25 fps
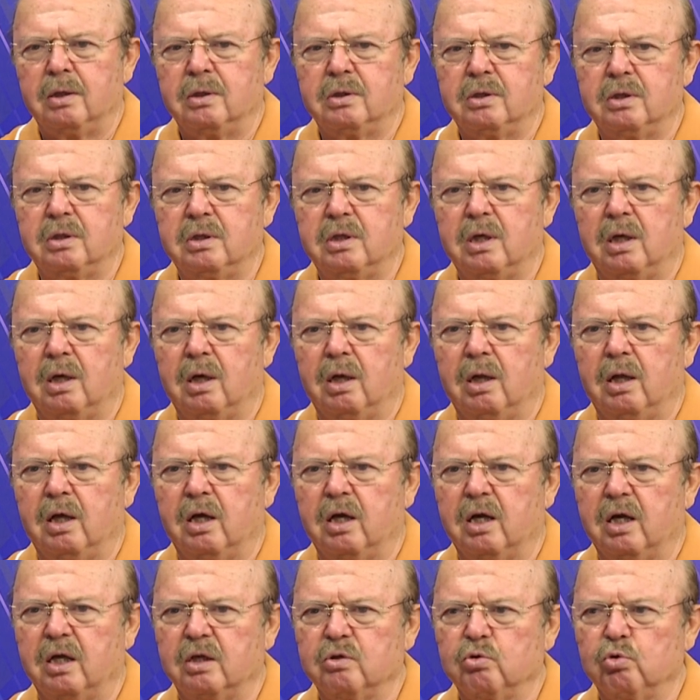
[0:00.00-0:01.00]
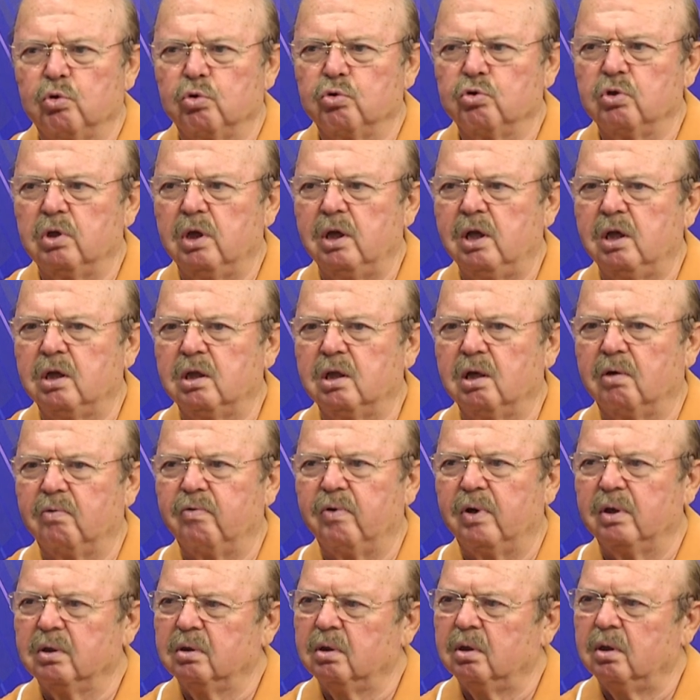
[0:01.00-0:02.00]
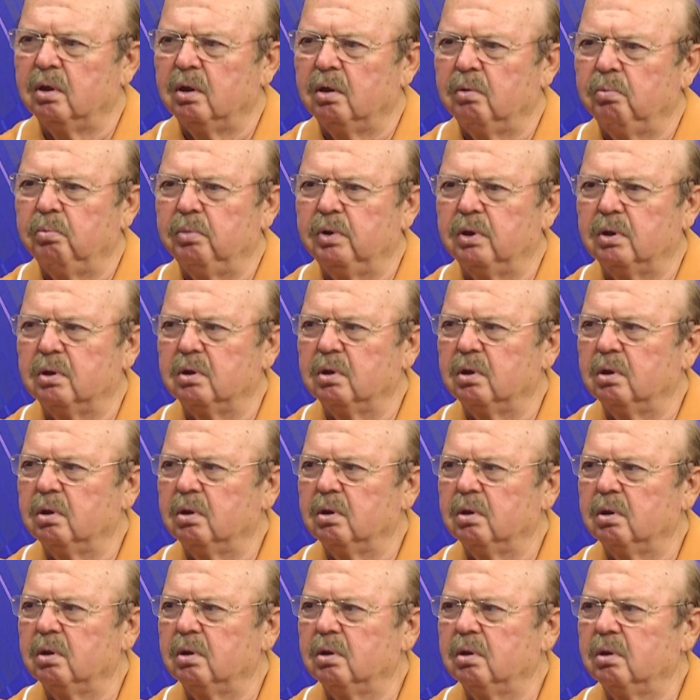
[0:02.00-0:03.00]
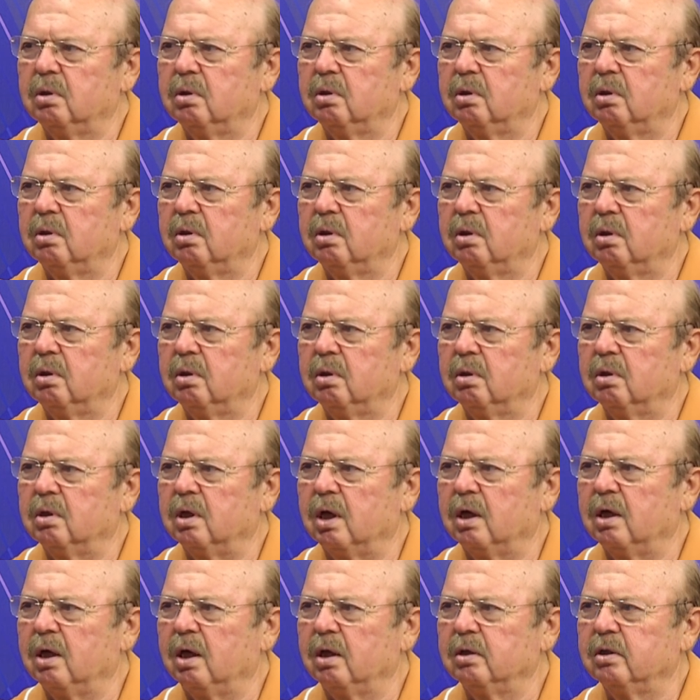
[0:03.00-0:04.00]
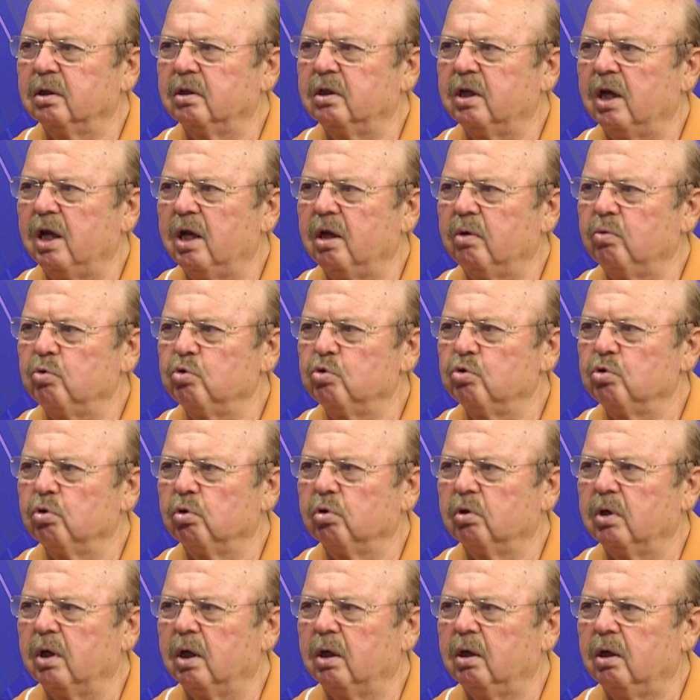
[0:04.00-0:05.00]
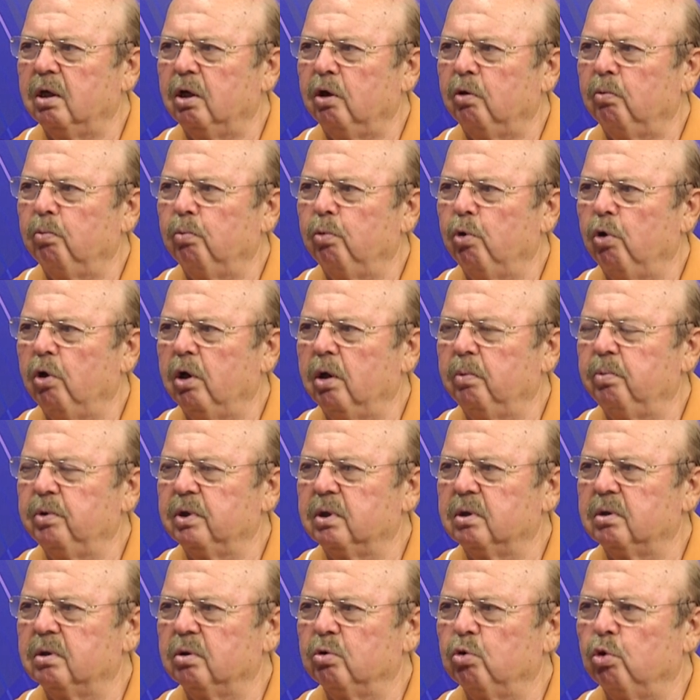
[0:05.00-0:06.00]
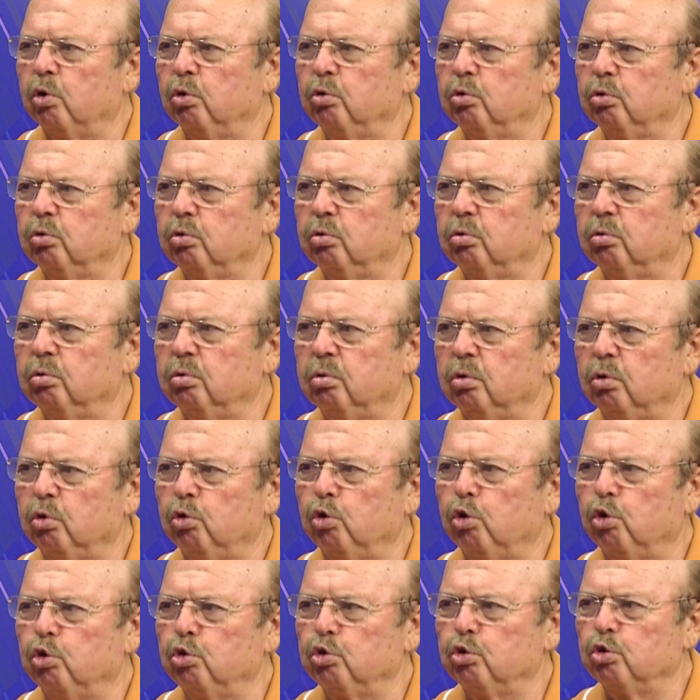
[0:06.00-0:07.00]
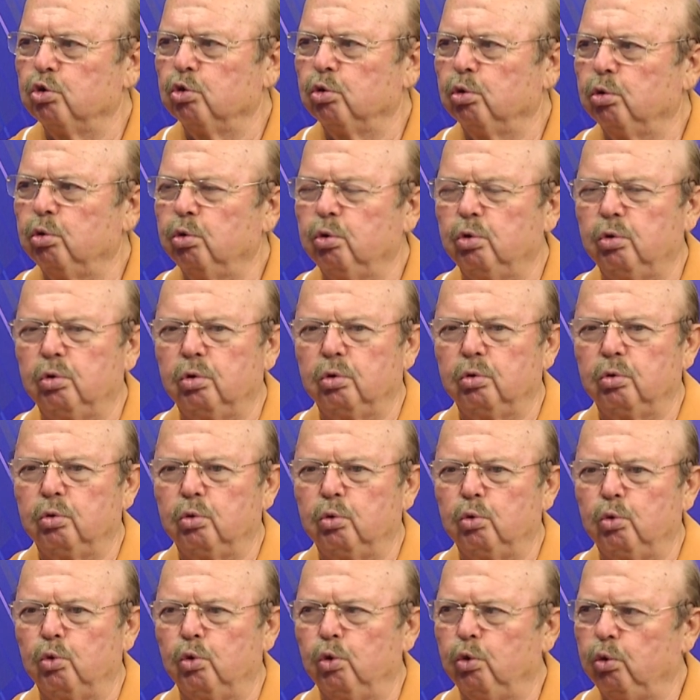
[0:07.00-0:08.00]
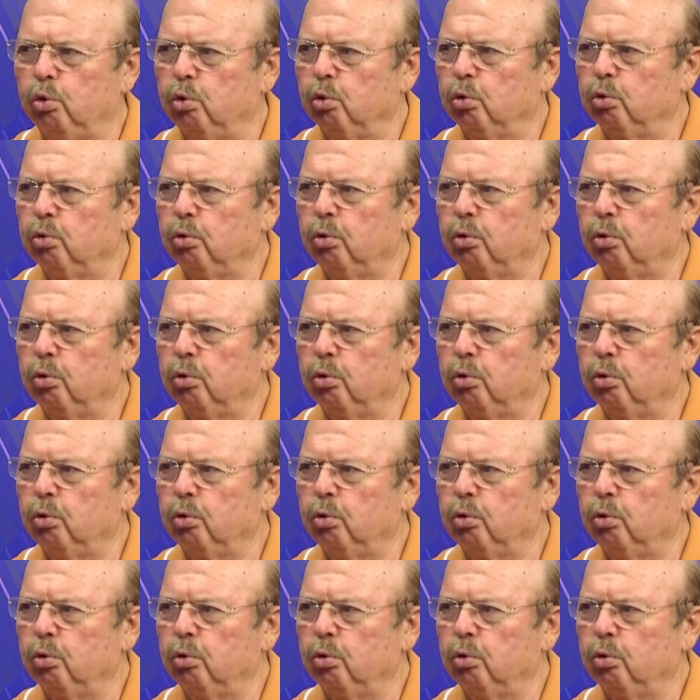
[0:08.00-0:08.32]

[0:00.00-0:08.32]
sizden Allah razı olsun ilk defa bir e, kanalda, televizyonda böyle bir konunun konuşulduğunu duyduk,